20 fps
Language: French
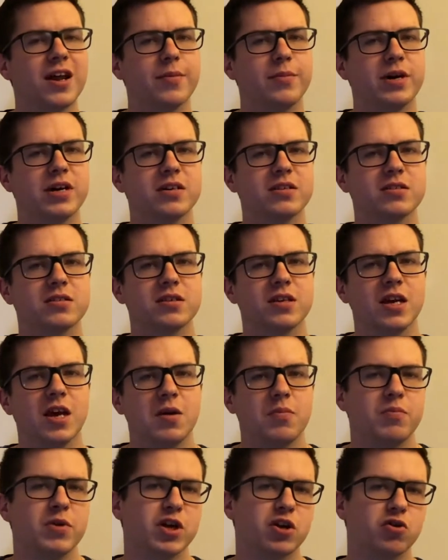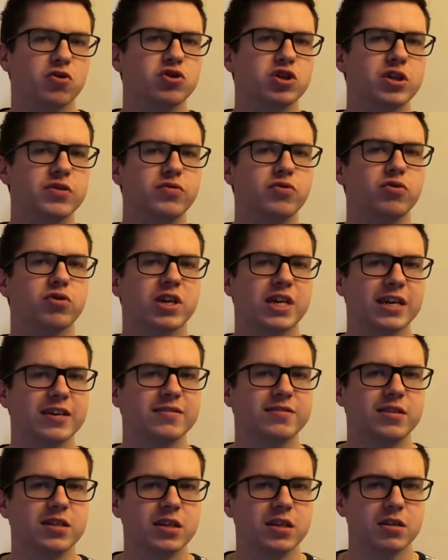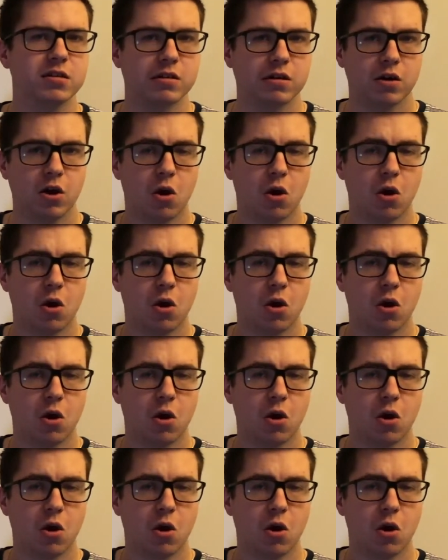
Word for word: base, mais quand j'ai vu le casting,